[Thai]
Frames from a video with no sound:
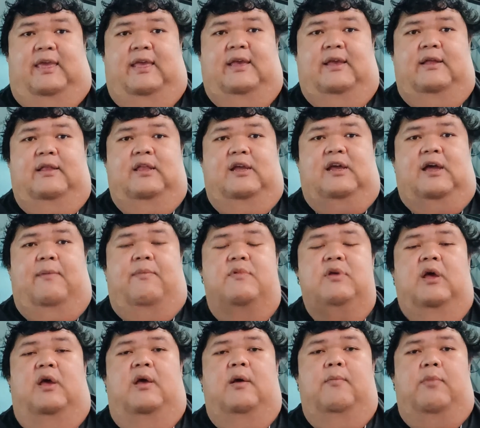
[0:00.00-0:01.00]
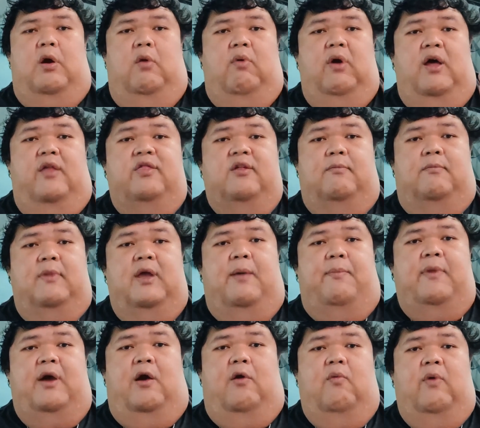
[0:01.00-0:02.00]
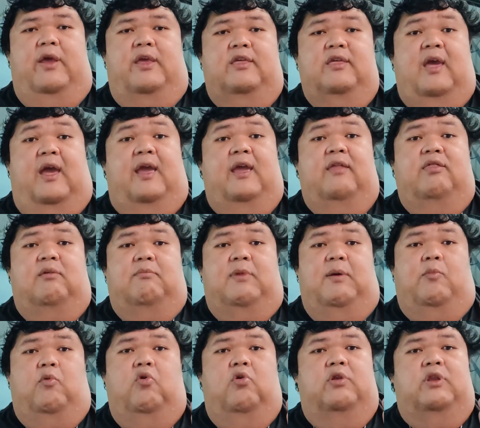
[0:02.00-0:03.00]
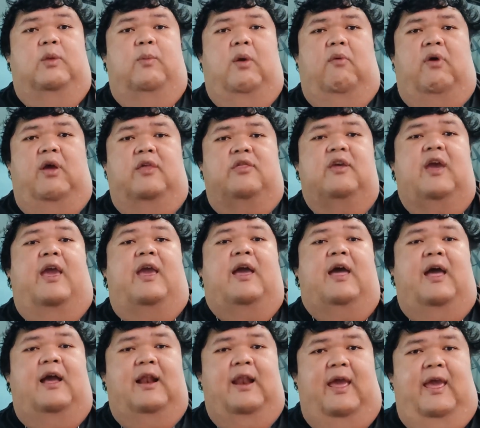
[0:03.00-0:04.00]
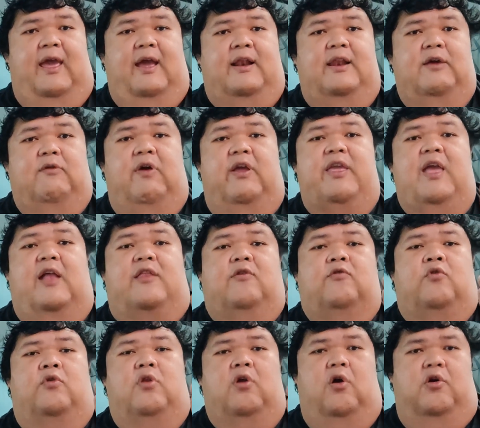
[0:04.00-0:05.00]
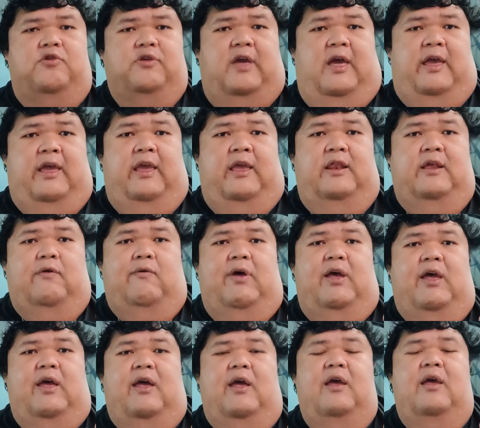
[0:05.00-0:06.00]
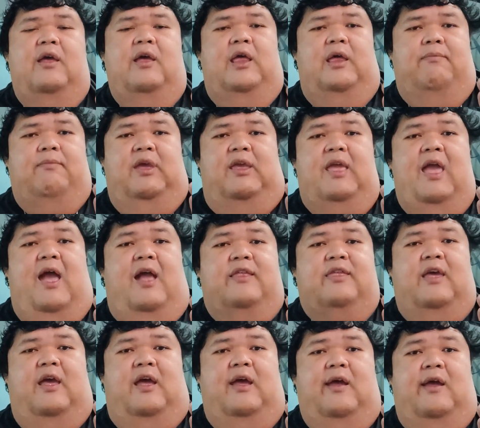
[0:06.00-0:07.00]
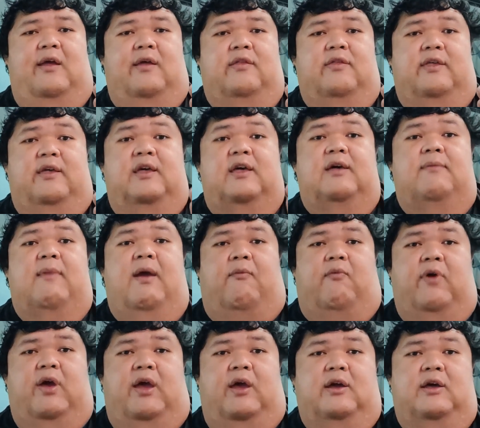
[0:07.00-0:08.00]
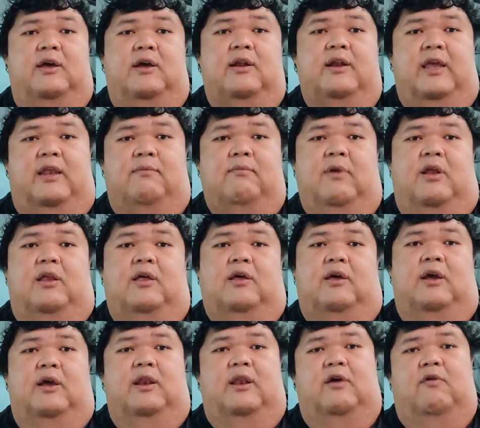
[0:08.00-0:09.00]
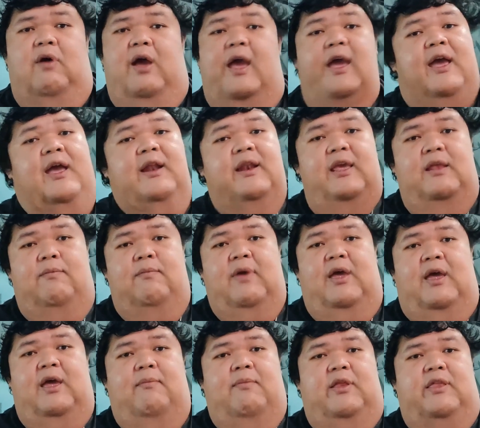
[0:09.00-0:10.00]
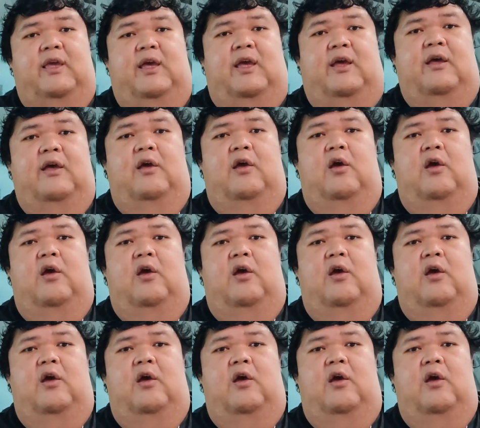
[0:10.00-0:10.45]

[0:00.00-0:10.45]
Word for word: อีกนะครับเพราะว่าสำหรับเอาไว้ใช้สำหรับคนที่แบบว่าใช้ครั้งแรกหรือว่าอยากจะทดลองใช้หรือว่าไม่อยากจะซื้อแบบว่าครึ่งลิตรมาเลยหรือว่า5ลิตรมามันจะ